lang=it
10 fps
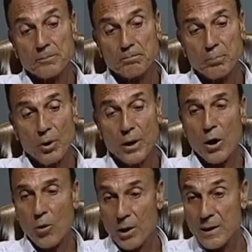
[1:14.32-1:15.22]
Poi
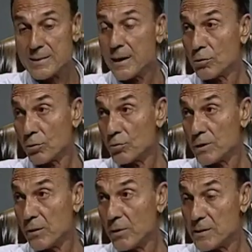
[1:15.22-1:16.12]
ho iniziato così,
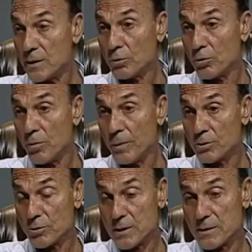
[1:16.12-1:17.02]
ho iniziato come,
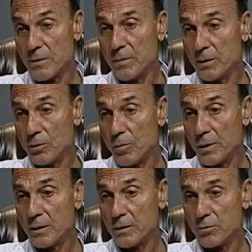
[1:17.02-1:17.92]
sostanzialmente come
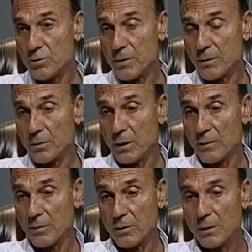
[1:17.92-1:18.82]
critico
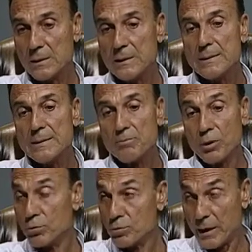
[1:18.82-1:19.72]
cinematografico. Poi
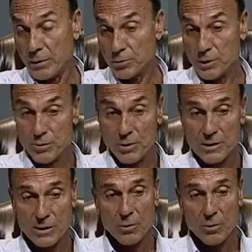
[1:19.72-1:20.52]
tu sai, tu sei giornalista come